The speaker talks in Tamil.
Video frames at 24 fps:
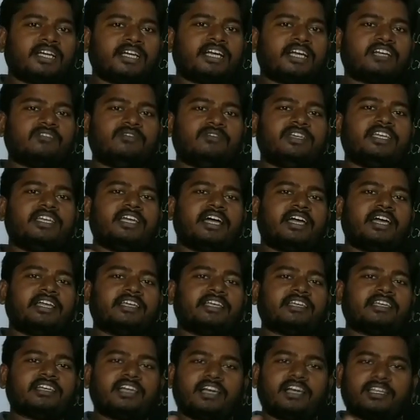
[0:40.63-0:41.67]
அண்ட் விஐ
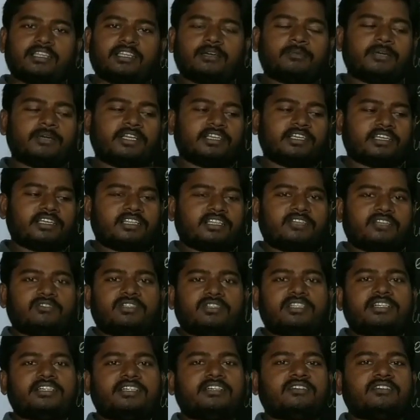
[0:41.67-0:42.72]
அது அப்படிங்கிறது
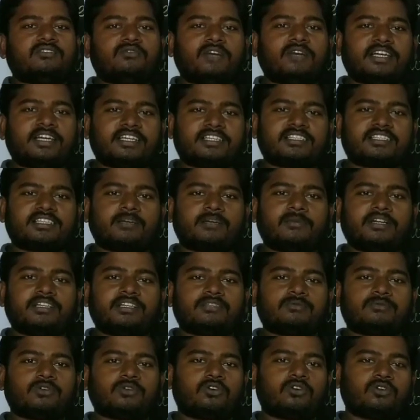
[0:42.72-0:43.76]
வந்து வைரஸ்
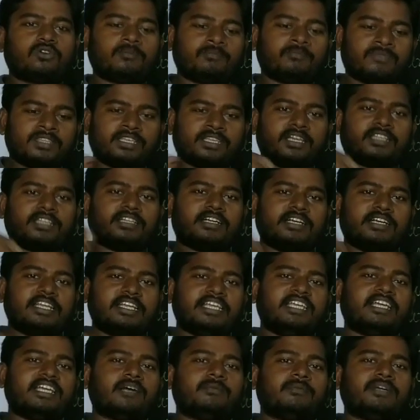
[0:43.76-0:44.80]
அப்படின்னு சொல்லுவோம் அந்த
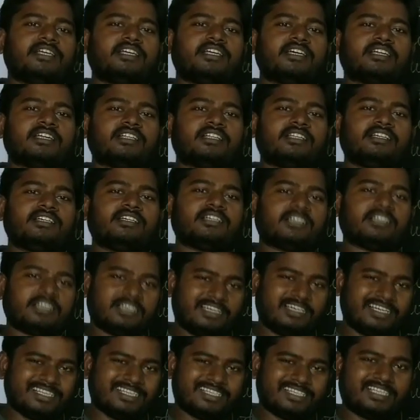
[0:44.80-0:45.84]
டி அப்படிங்கிறது
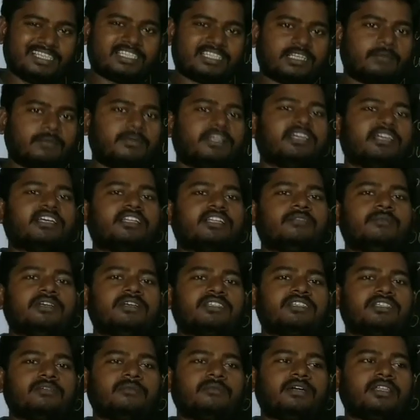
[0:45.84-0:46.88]
டிசீஸ் அப்படிங்கறத
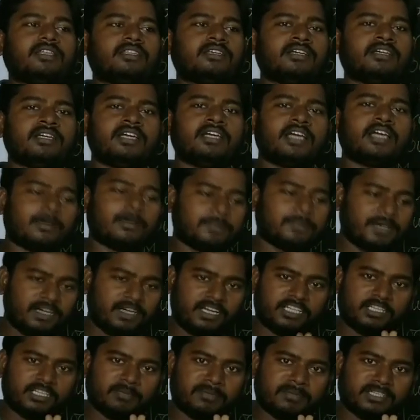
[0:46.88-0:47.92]
மென்ஷன் பண்ணது அப்புறம்
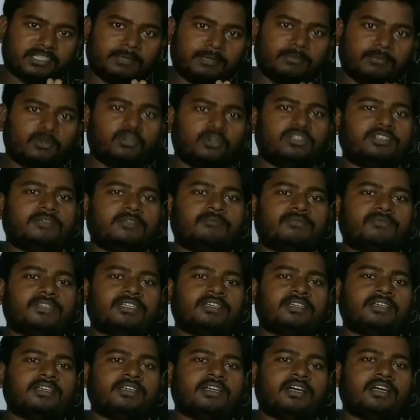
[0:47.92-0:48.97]
என்ன அந்த பத்தொன்பது
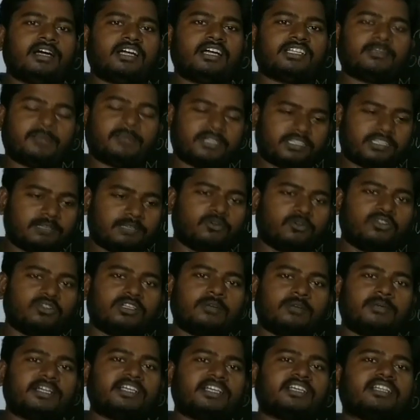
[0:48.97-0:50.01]
அந்த பத்தொன்பது
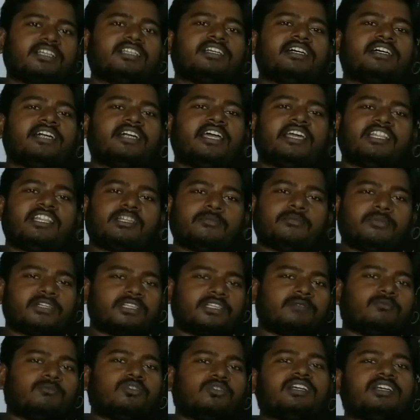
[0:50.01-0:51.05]
அப்படிங்கிறது ரெண்டாயிரத்தி
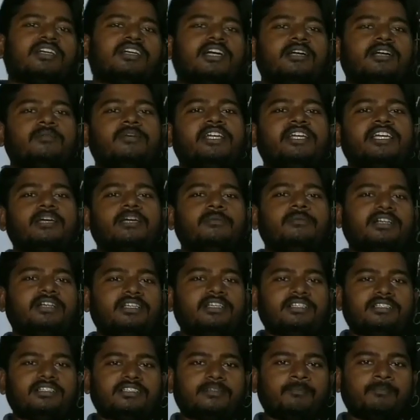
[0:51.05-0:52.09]
பத்தொன்பதில்
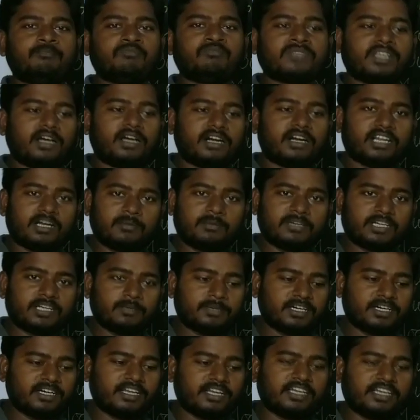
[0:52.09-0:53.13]
கண்டுபிடிக்கப்பட்டது ஆனால் நமக்கு
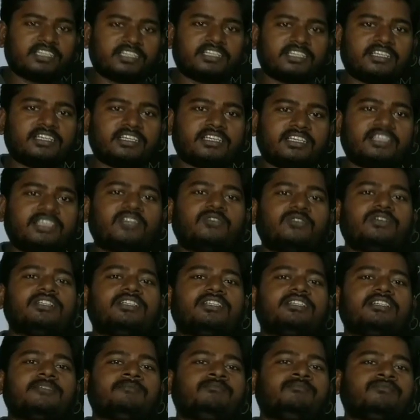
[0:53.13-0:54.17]
இப்போ ரெண்டாயிரத்தி இருபது